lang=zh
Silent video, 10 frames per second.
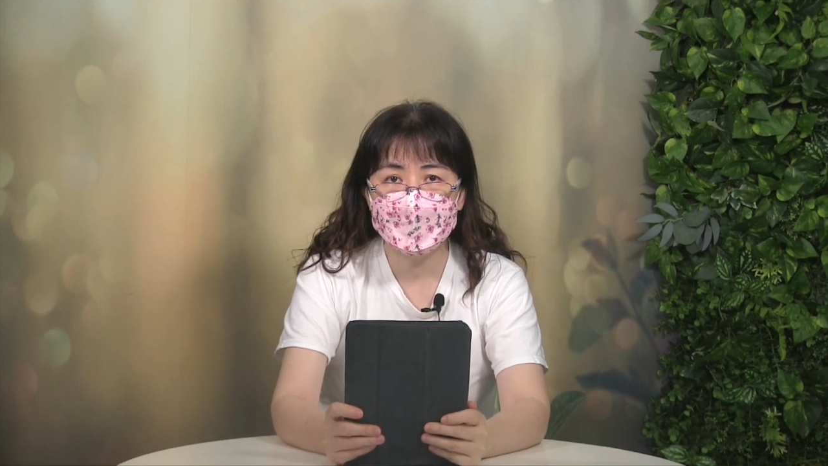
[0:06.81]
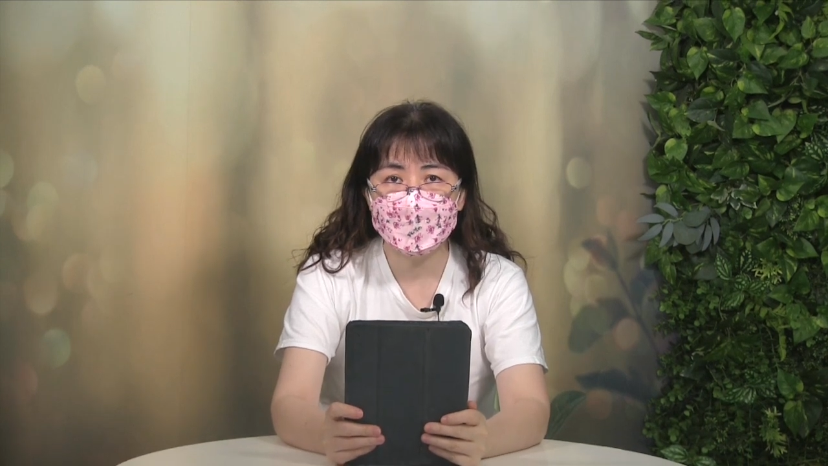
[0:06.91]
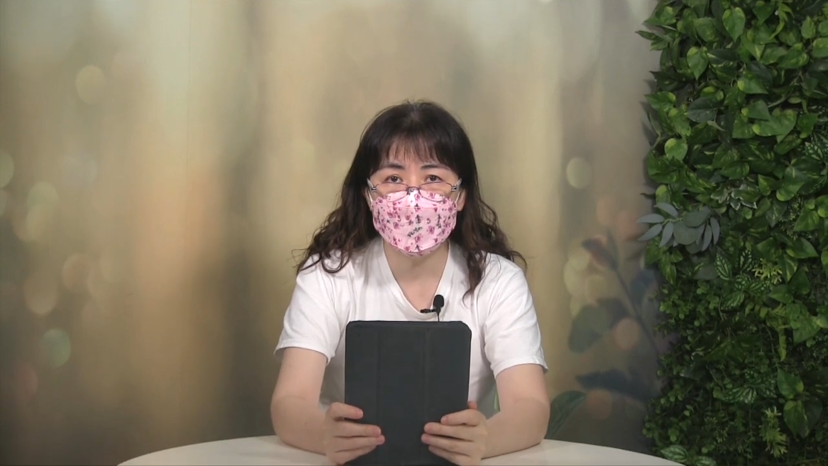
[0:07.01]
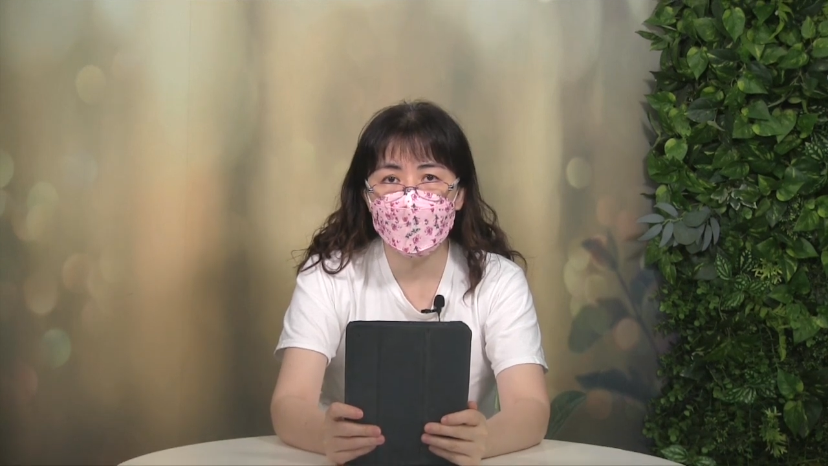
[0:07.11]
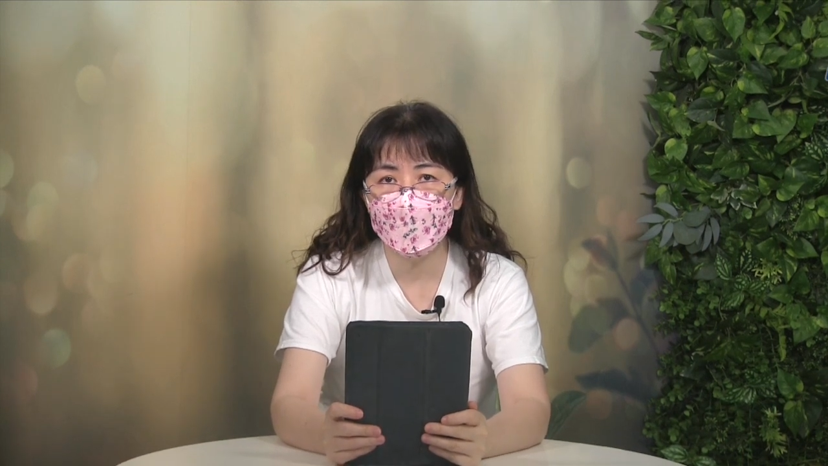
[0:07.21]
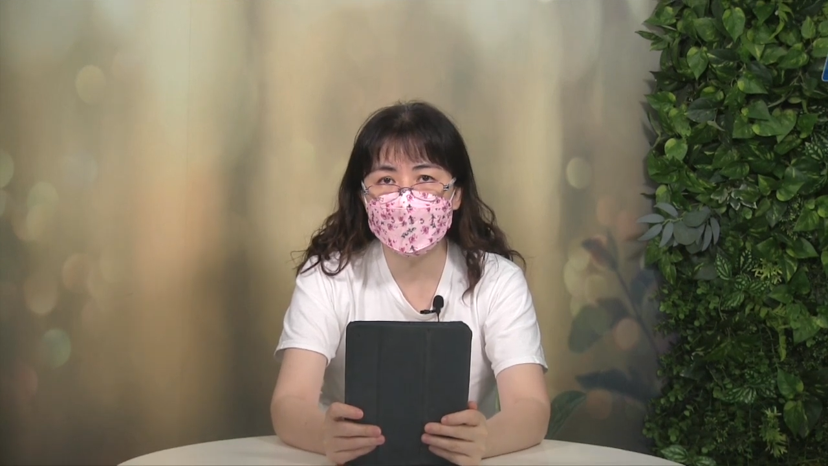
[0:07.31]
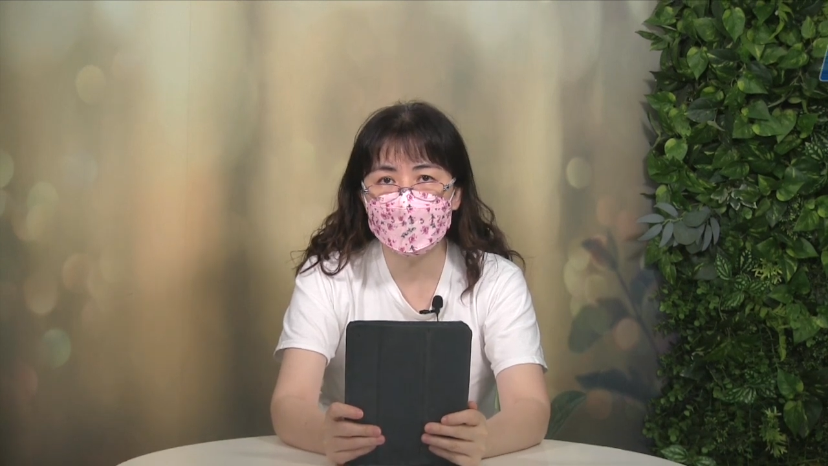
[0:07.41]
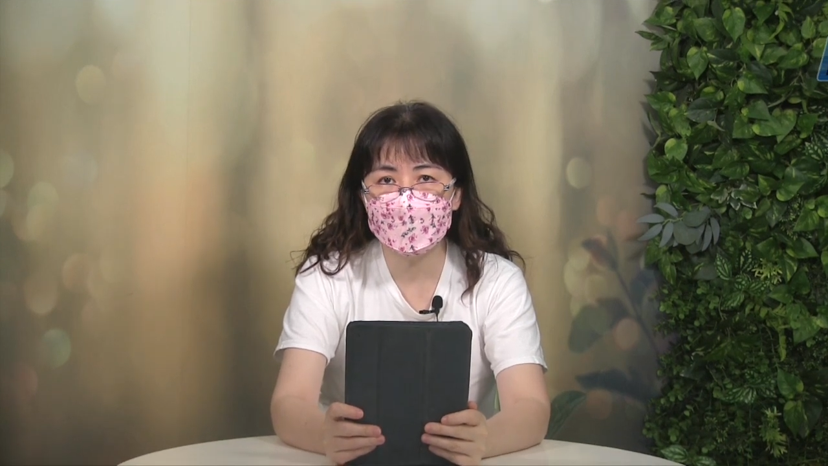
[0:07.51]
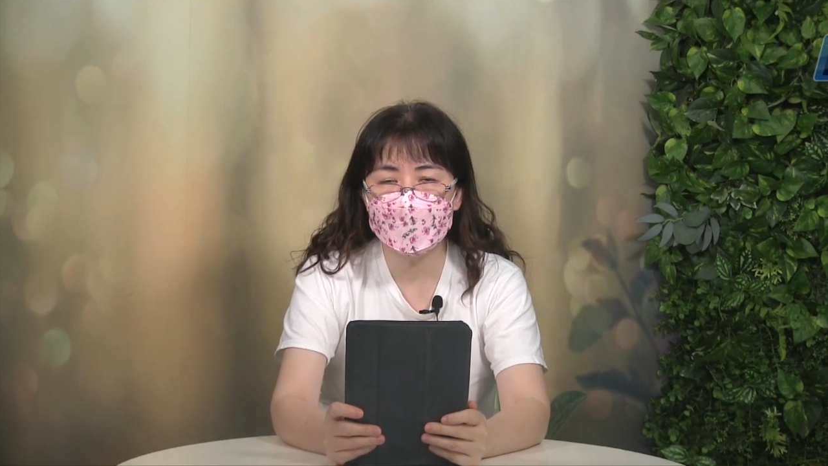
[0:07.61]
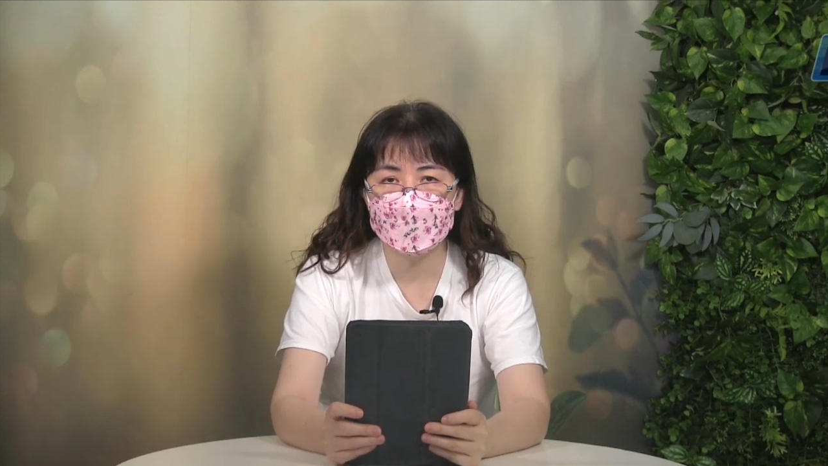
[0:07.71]
今天要
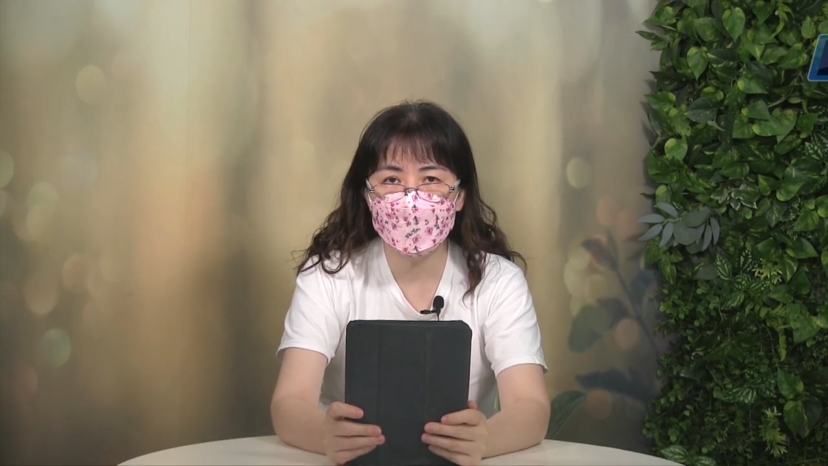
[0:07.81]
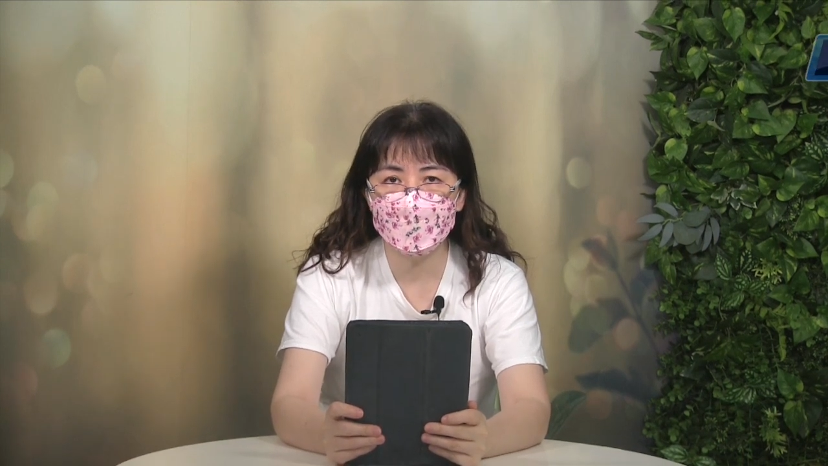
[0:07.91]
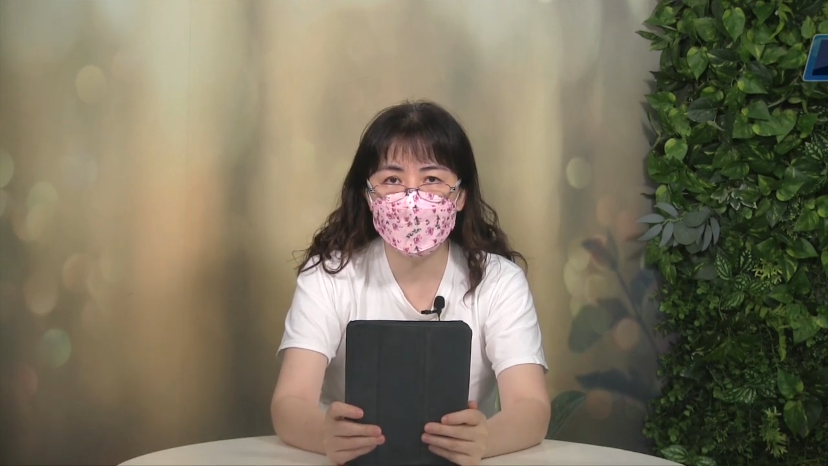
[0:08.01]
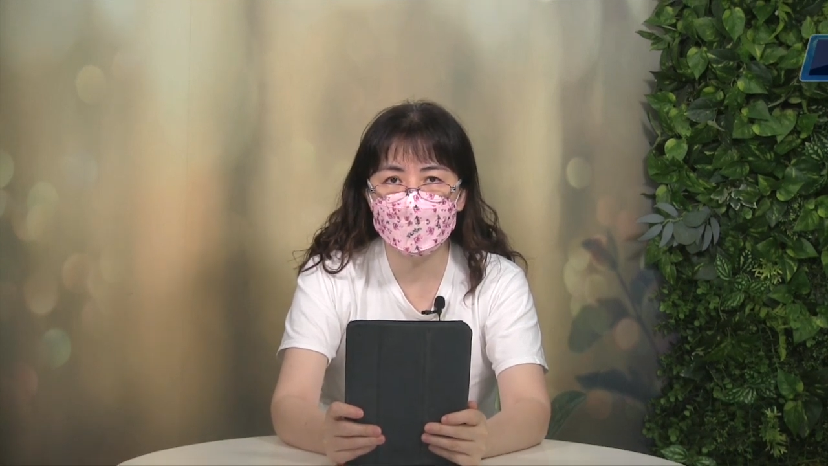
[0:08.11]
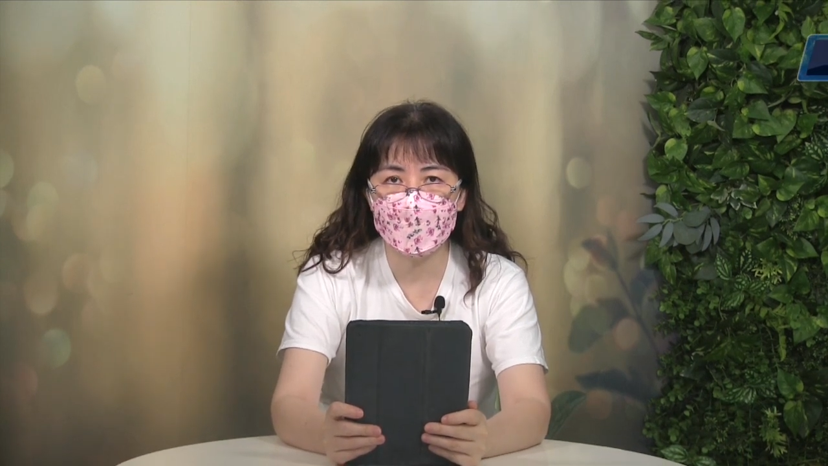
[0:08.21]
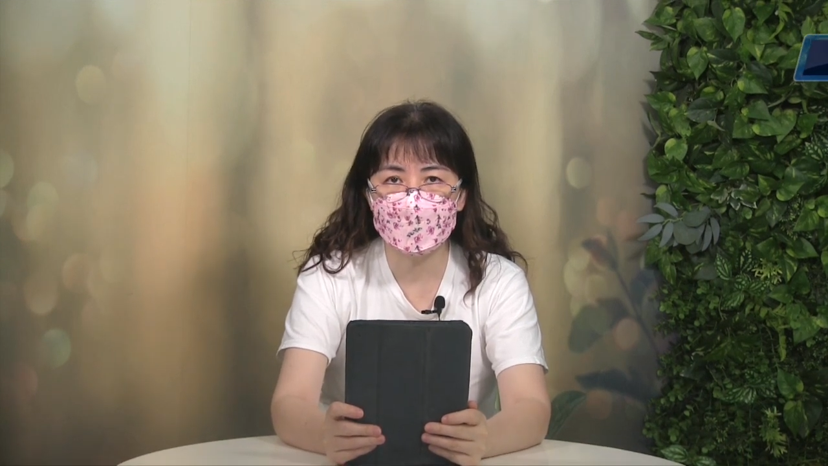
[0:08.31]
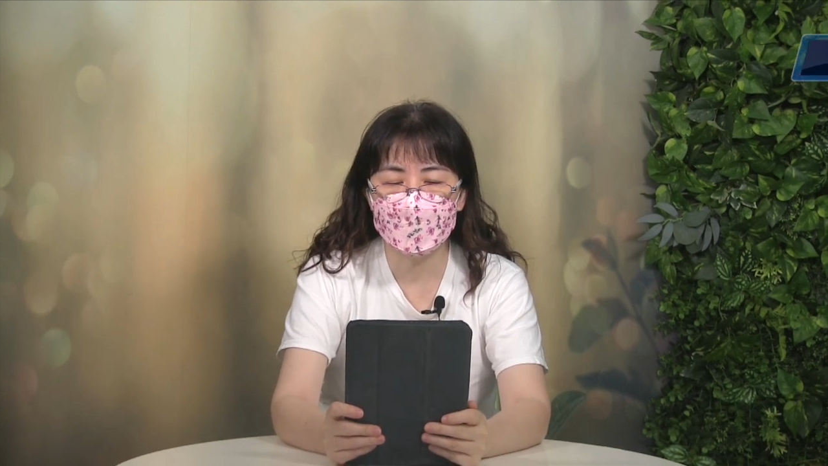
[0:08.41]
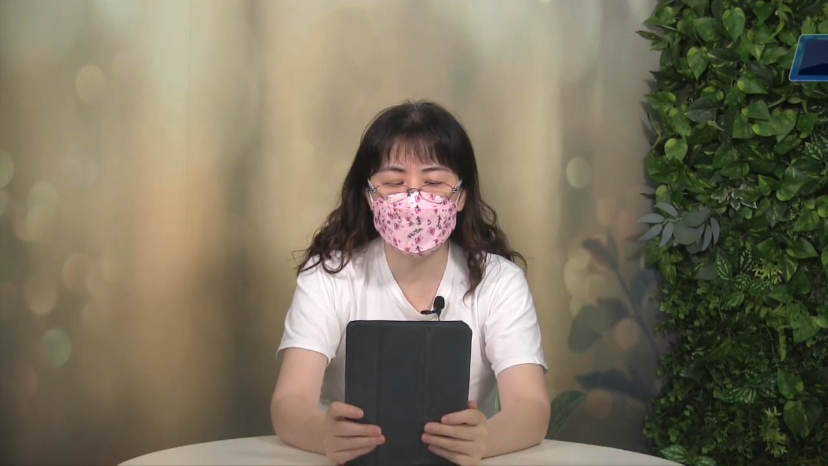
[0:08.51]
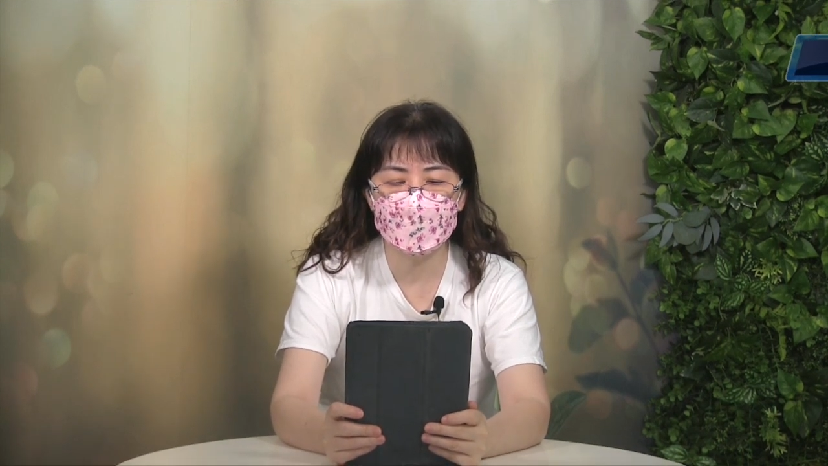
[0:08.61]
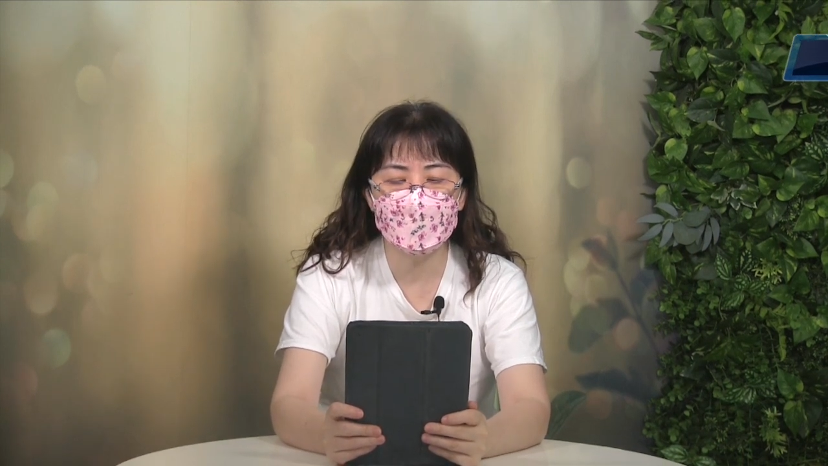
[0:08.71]
跟大家分享
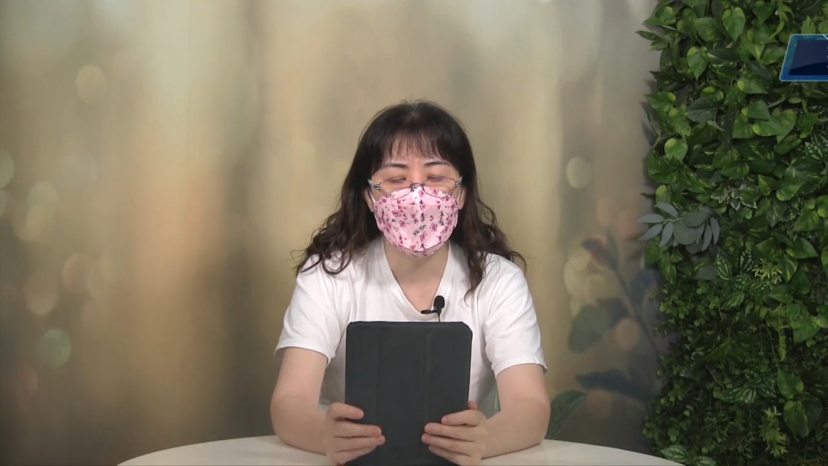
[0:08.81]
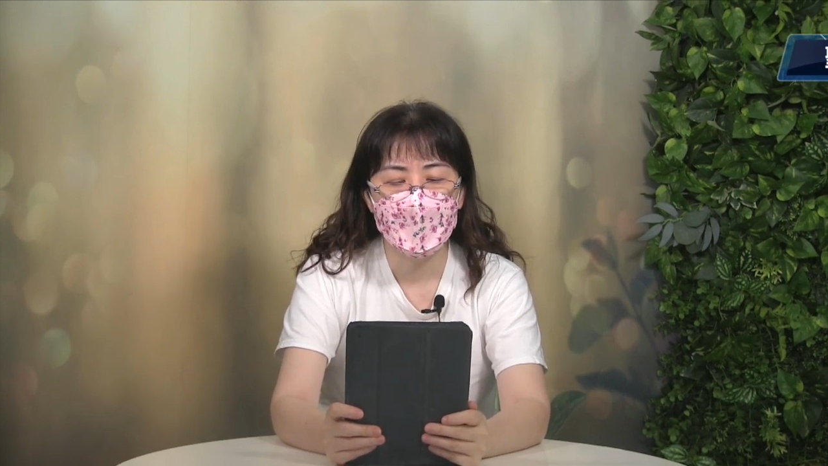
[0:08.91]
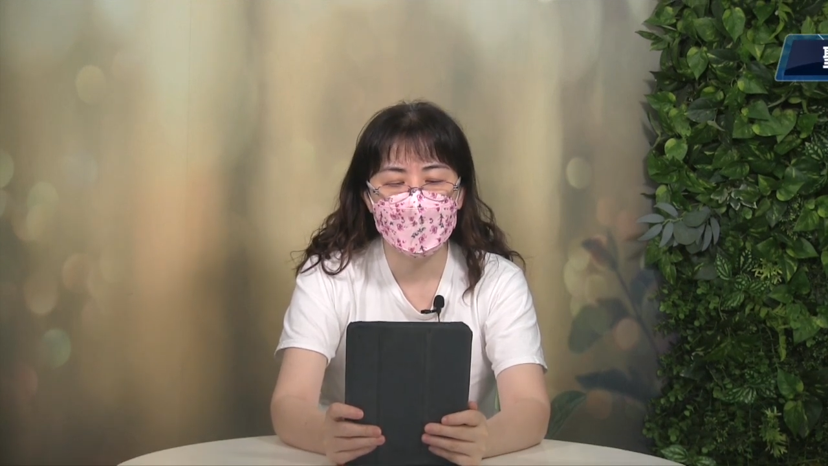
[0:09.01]
的是《